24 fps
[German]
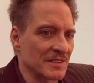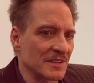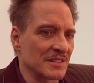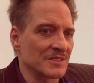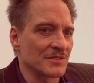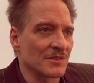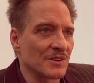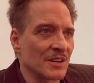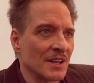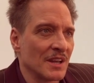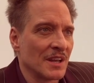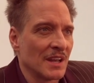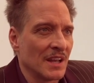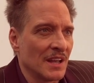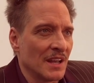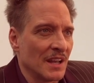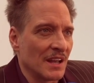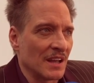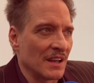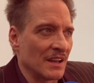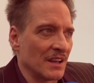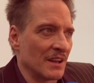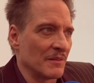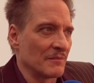Also
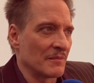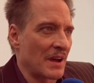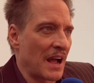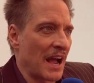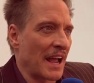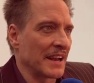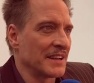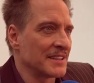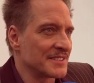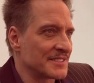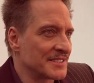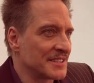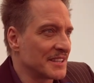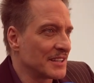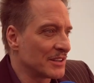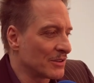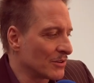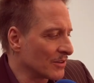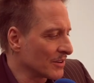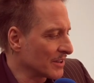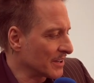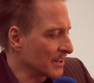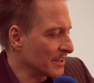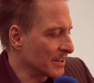ähm, eine
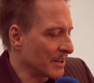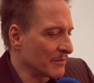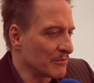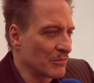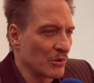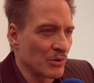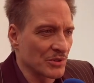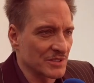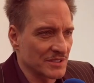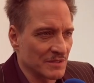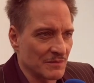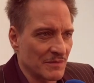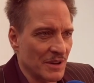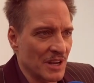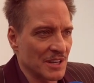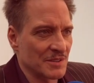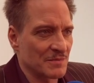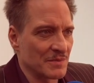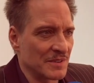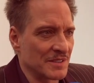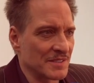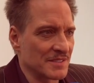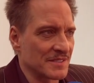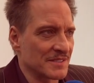Siedlung in dem Buch zum
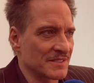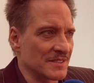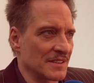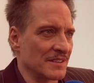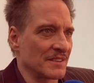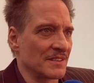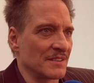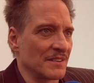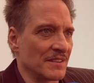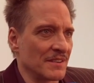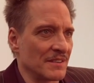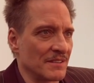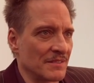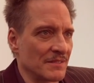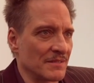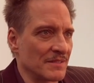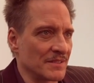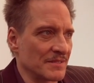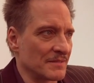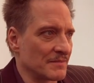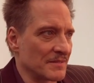Beispiel ist, äh,